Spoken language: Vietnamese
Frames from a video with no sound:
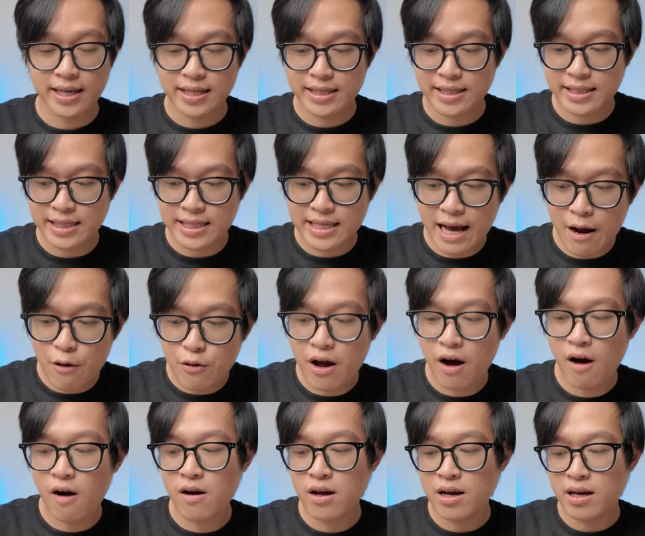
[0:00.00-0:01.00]
Sau
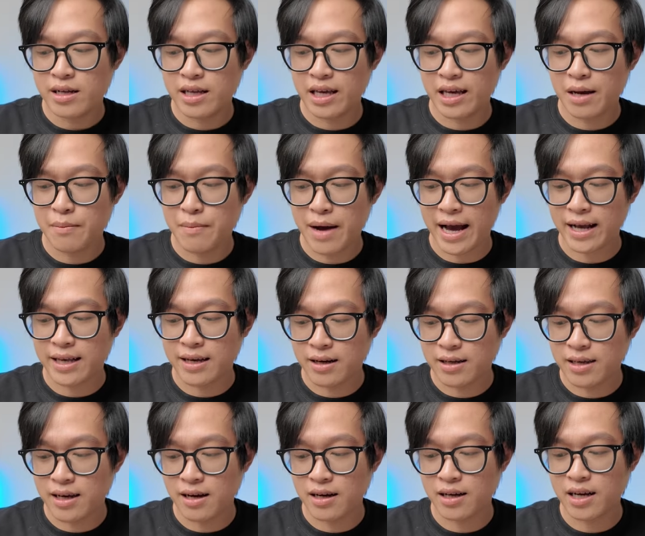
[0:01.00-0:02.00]
đó thì các bạn
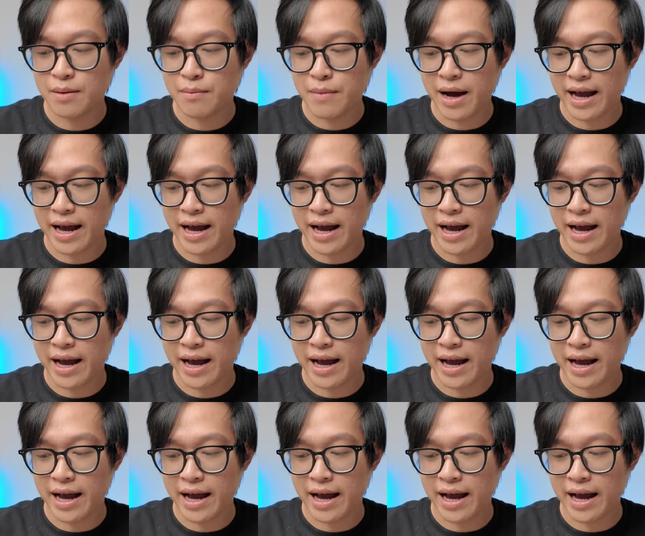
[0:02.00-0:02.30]
dần dần các